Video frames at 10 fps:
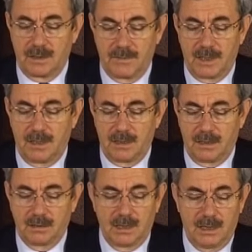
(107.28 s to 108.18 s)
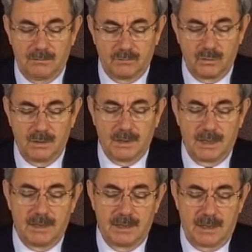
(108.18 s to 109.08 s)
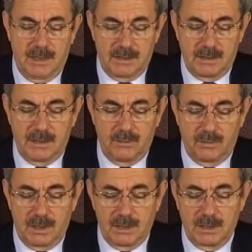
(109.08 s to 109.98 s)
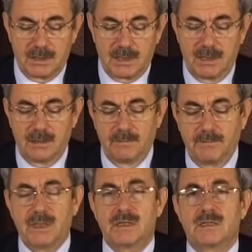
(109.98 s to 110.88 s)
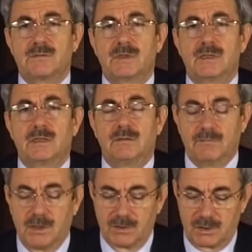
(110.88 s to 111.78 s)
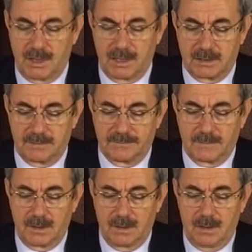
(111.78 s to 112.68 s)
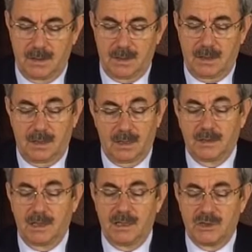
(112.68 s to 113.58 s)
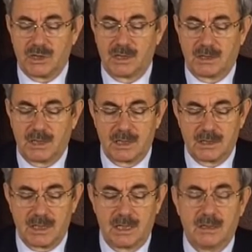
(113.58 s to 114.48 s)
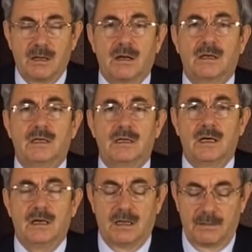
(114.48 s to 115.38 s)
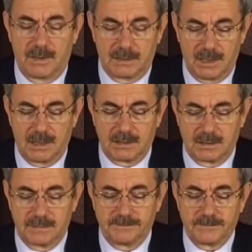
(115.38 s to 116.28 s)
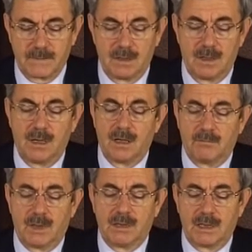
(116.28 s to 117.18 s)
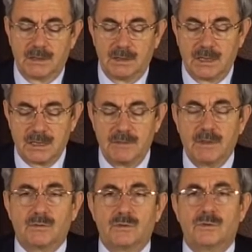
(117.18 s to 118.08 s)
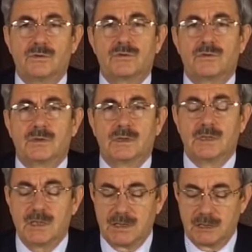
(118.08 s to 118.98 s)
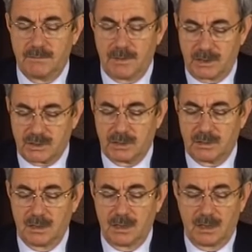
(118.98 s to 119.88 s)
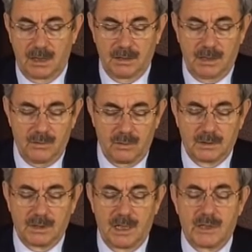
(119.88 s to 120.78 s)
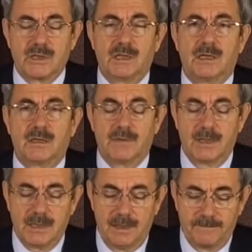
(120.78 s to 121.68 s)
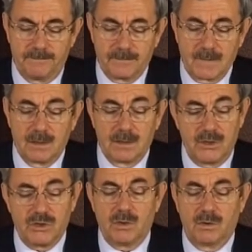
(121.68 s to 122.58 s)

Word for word: Ve Allah bununla sizin günahınızdan bir kısmını bağışlar. Allah işlediklerinizden hakkıyla haberdardır.'' mallarını gece ve gündüz, gizli ve açık Allah yolunda harcayanlar var ya, işte